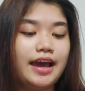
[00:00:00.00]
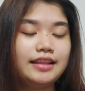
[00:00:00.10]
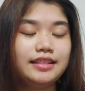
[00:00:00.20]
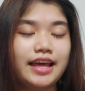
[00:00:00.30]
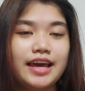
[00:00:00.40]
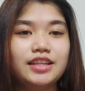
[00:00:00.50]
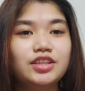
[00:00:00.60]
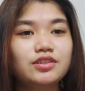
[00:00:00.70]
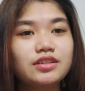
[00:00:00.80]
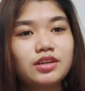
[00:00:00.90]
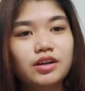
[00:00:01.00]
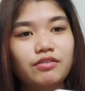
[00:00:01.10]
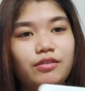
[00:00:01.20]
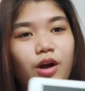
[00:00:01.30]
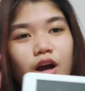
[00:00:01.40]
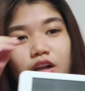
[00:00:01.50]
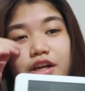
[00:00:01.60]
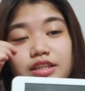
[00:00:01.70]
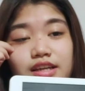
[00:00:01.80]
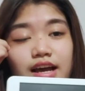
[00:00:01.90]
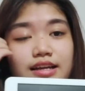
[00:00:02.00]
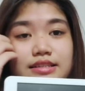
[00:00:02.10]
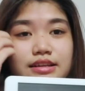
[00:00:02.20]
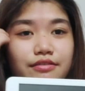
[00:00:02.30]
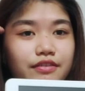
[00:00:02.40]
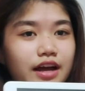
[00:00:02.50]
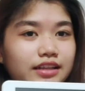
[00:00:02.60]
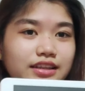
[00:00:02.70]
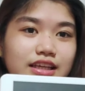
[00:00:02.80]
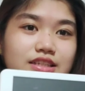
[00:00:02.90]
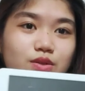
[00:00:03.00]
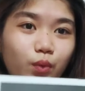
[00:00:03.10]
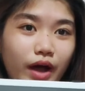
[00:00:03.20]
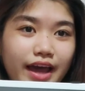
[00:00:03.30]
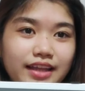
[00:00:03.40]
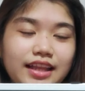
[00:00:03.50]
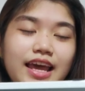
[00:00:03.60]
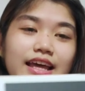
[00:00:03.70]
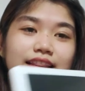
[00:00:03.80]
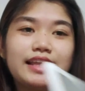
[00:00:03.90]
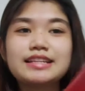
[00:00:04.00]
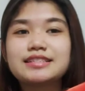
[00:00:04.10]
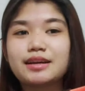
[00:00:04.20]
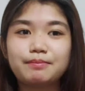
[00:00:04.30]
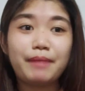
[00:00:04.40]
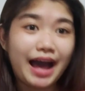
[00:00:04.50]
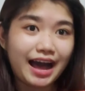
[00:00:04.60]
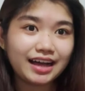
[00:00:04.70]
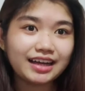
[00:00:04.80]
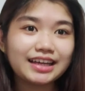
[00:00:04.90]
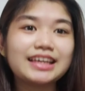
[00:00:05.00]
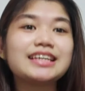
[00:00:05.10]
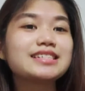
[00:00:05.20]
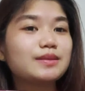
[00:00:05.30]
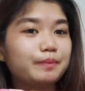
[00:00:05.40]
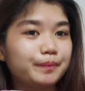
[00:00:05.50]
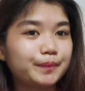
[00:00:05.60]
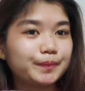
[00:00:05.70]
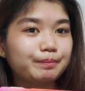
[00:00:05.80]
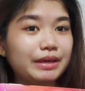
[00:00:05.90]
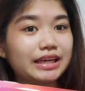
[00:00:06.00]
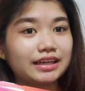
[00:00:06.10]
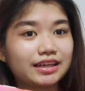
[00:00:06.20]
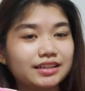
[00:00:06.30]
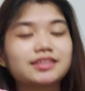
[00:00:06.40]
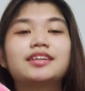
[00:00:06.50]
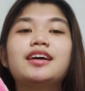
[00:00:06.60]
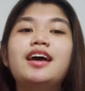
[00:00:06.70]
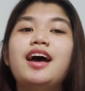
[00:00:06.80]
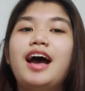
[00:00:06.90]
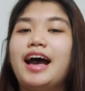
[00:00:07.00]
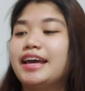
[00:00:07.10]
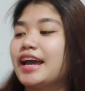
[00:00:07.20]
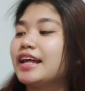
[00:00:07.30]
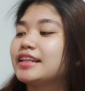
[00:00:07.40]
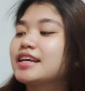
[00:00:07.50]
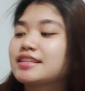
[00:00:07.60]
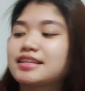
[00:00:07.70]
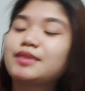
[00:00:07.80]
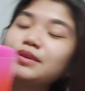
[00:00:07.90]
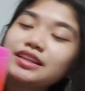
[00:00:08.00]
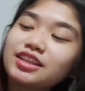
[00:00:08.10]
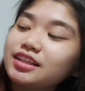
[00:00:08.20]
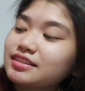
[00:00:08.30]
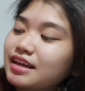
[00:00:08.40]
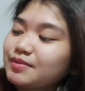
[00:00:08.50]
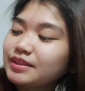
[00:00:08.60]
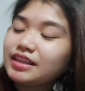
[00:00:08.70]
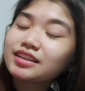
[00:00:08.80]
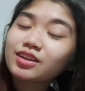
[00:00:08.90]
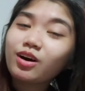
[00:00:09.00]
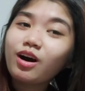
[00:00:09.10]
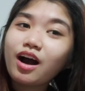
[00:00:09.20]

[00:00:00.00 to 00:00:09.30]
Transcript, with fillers: And then, yung color niya sa front is white. Then, sa back is pink. Ayan. Sabi, sabi dito,